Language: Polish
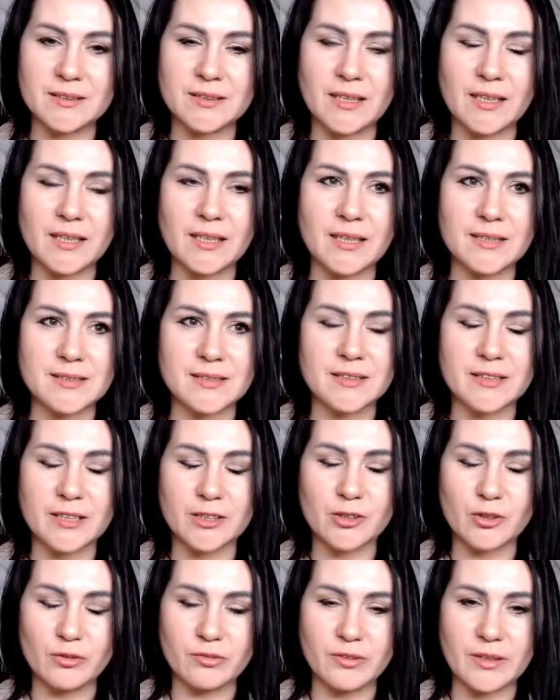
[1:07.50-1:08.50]
na
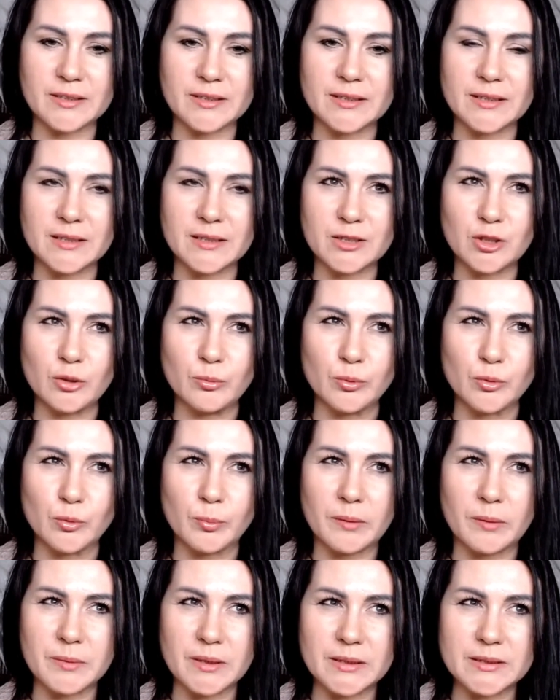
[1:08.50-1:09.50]
zintegrowanej, to było,
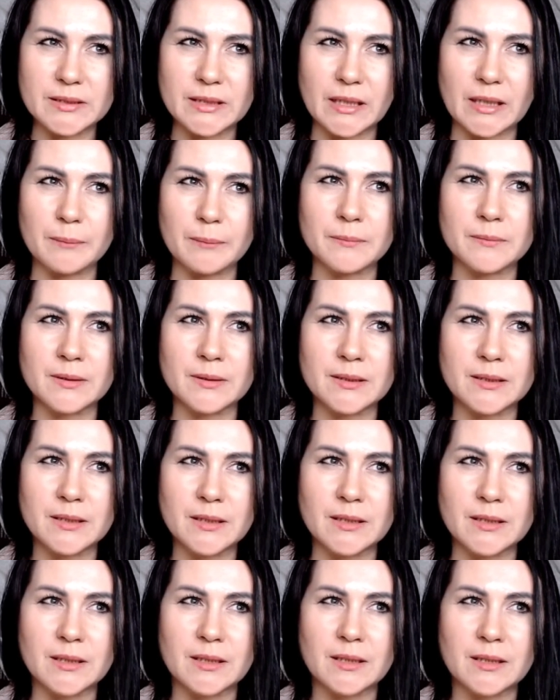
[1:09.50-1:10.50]
pamiętam,
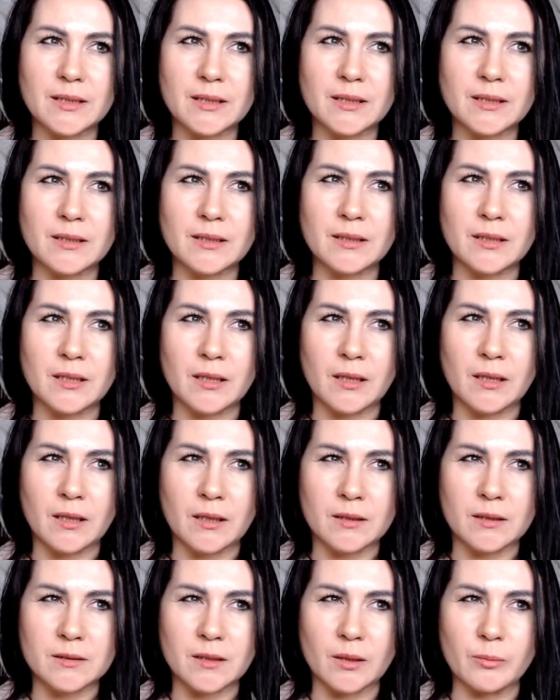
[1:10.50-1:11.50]

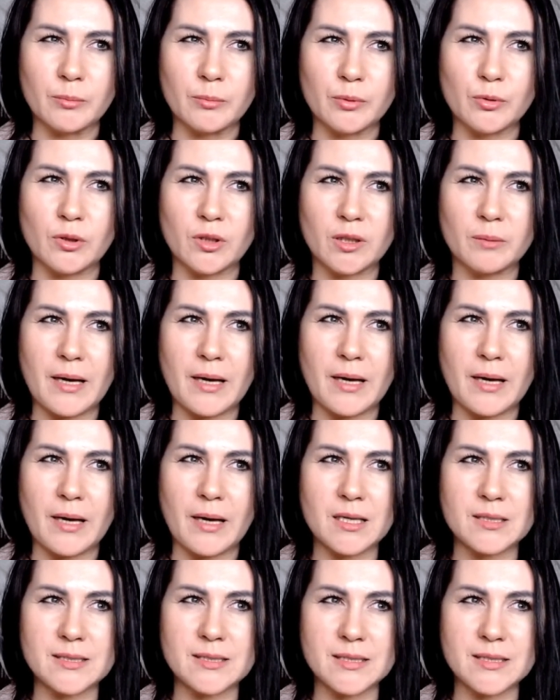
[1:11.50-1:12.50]
to było chyba